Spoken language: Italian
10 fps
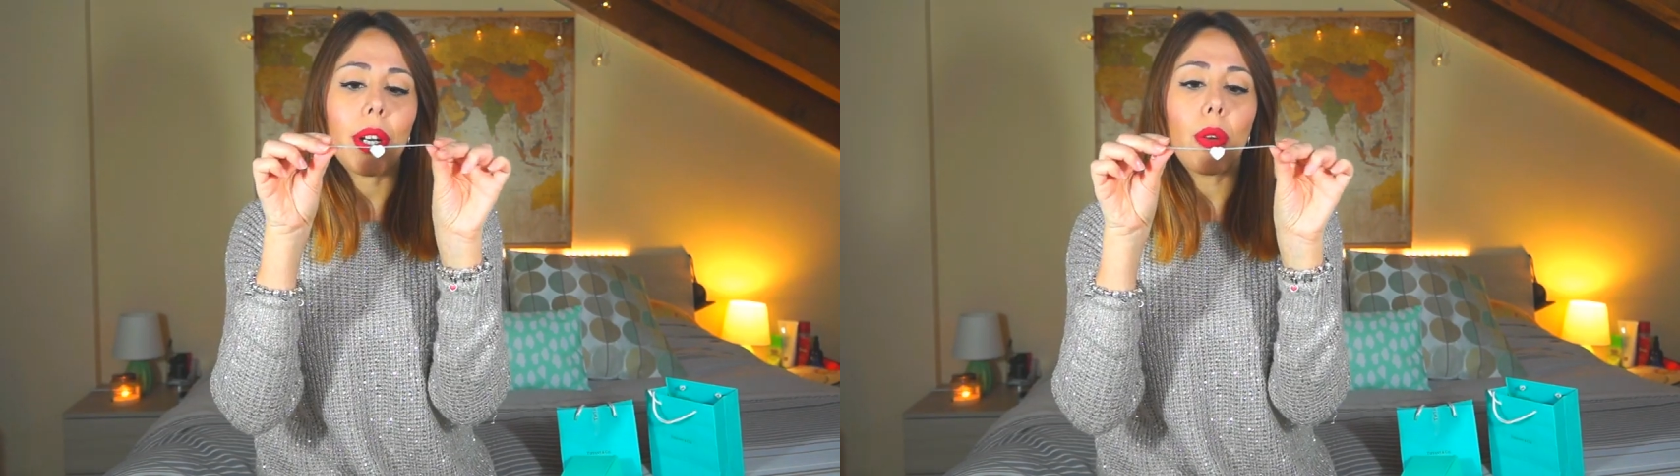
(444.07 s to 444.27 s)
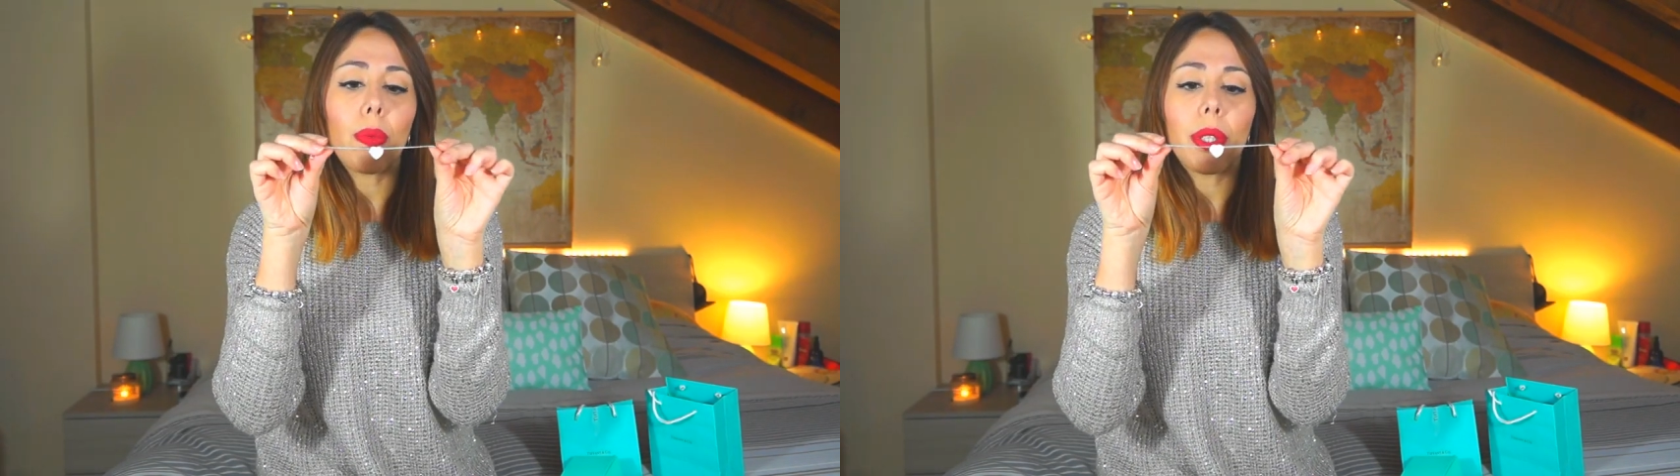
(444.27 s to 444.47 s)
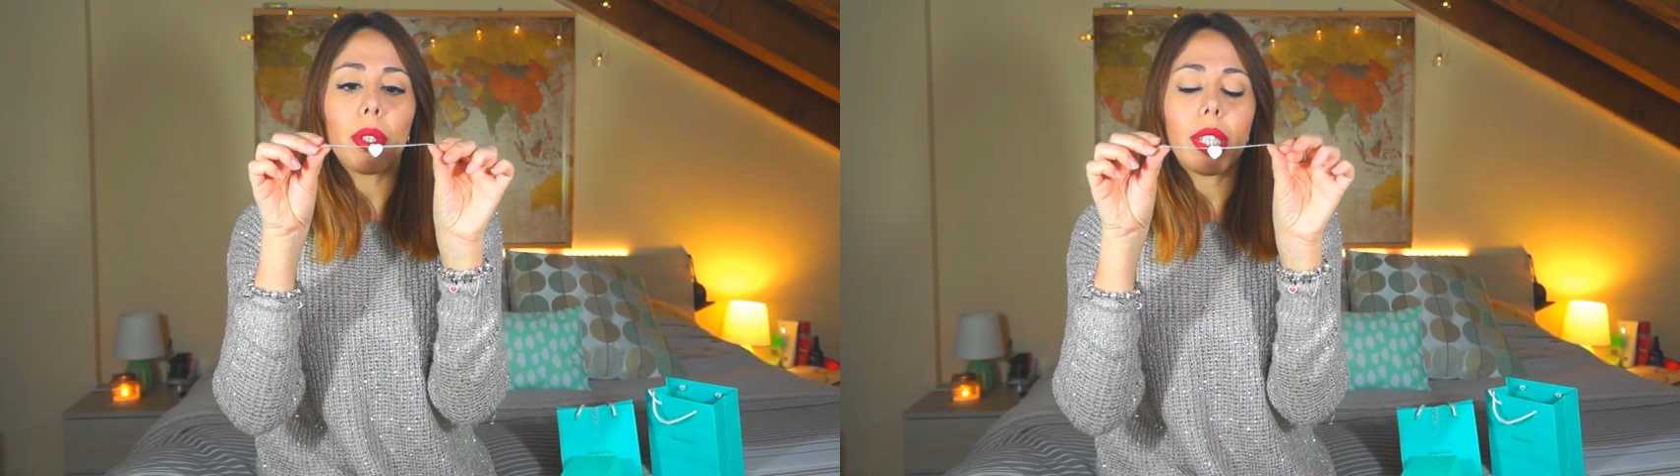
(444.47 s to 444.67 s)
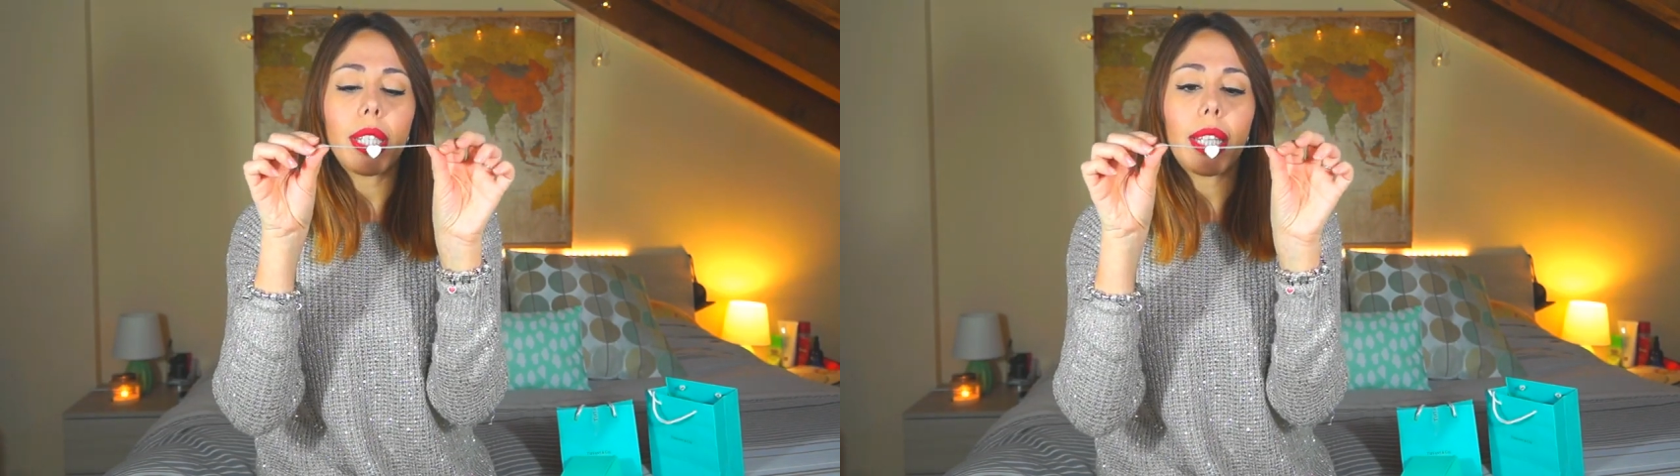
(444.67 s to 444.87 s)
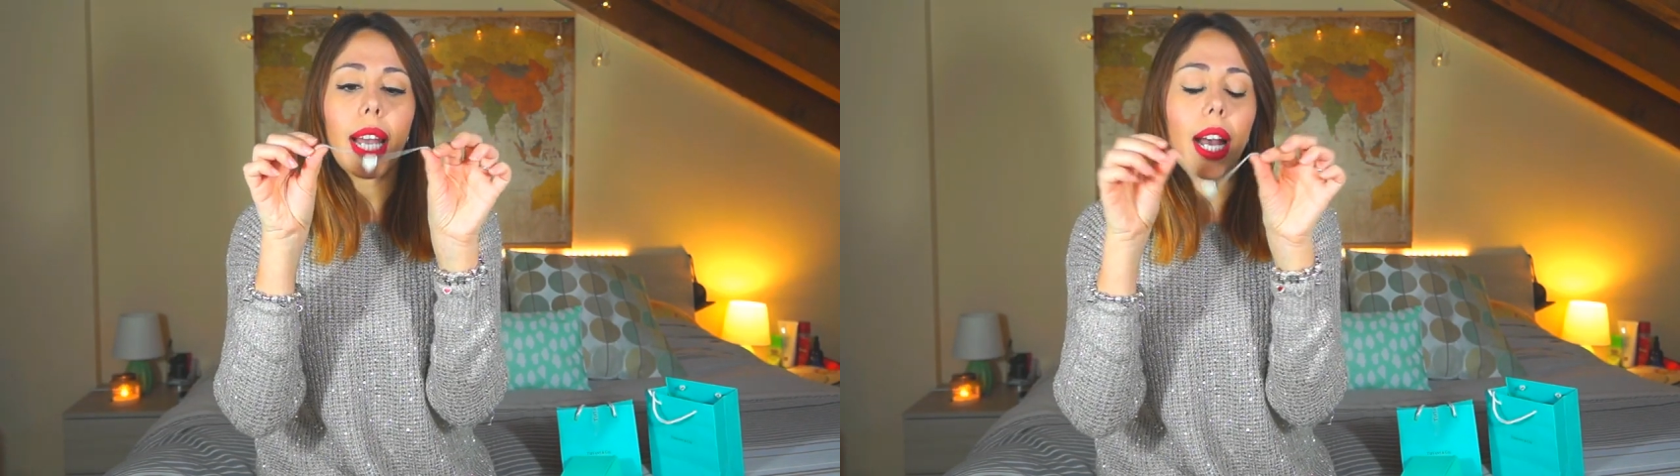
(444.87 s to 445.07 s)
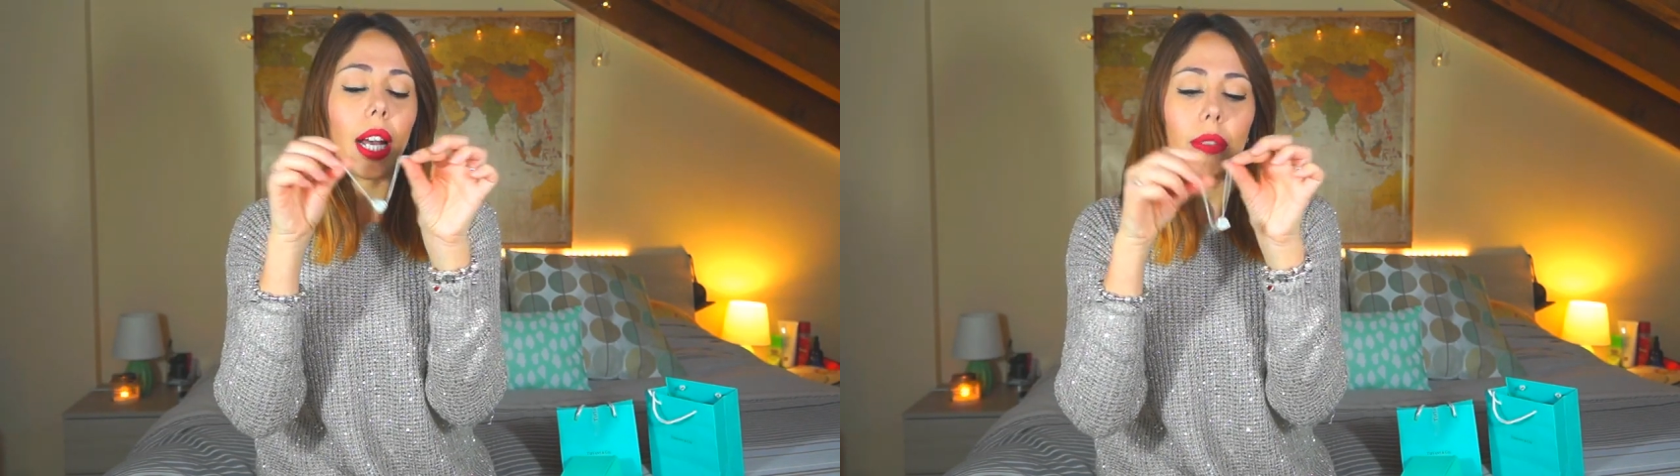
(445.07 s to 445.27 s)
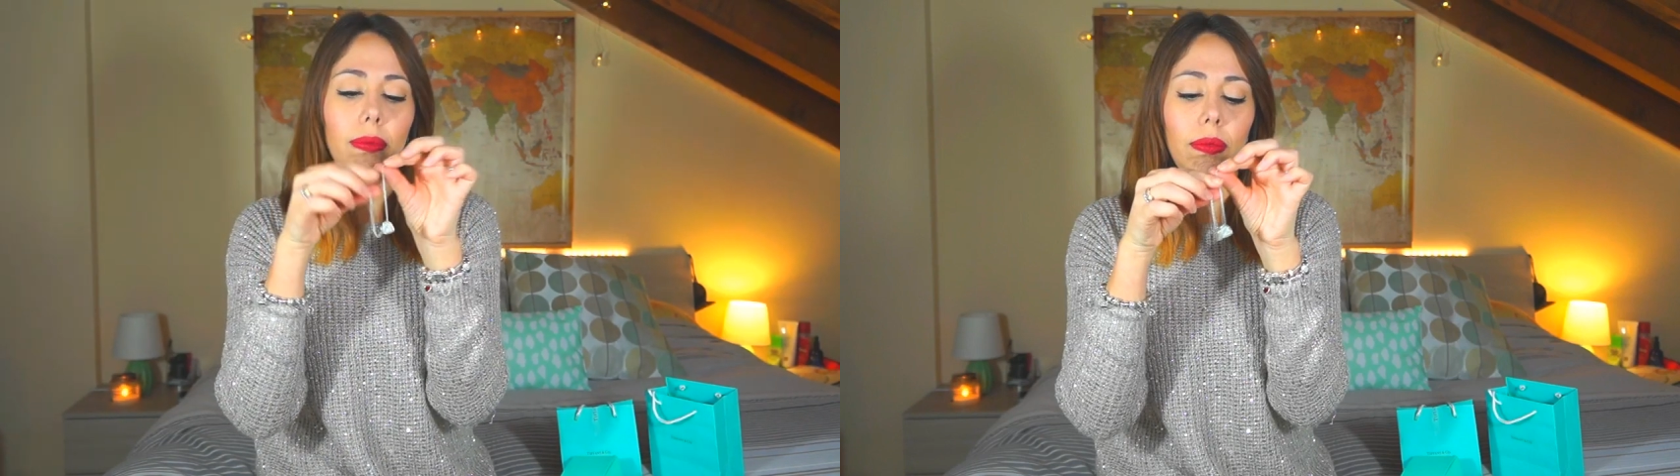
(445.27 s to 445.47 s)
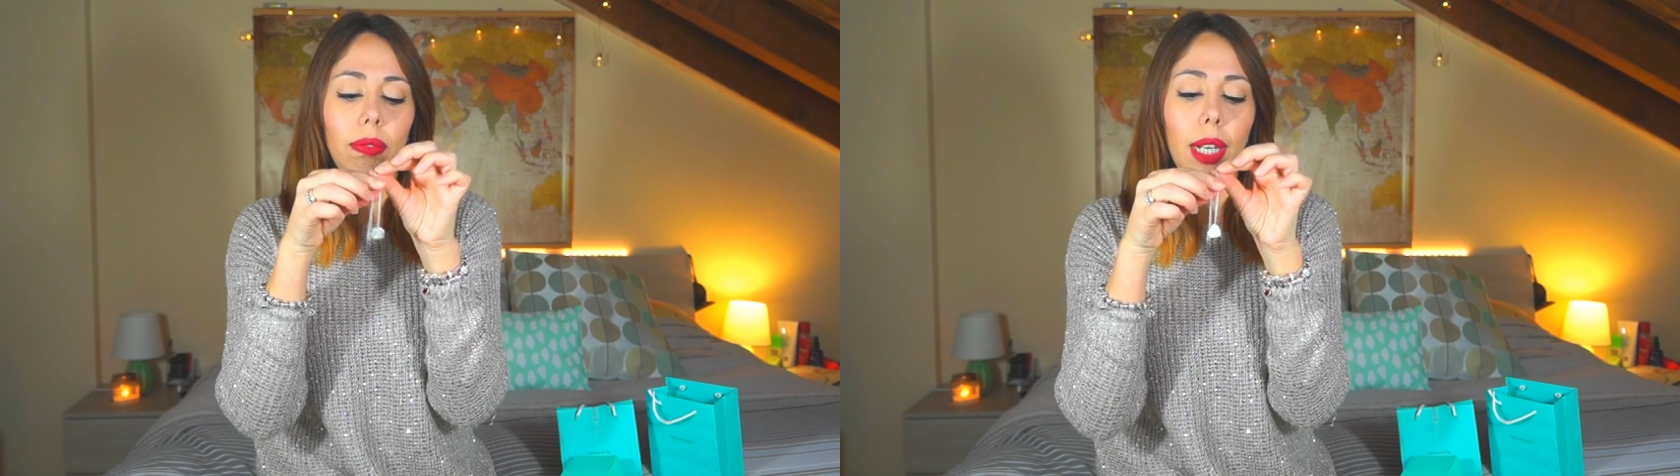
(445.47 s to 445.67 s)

ha una luminosità mm,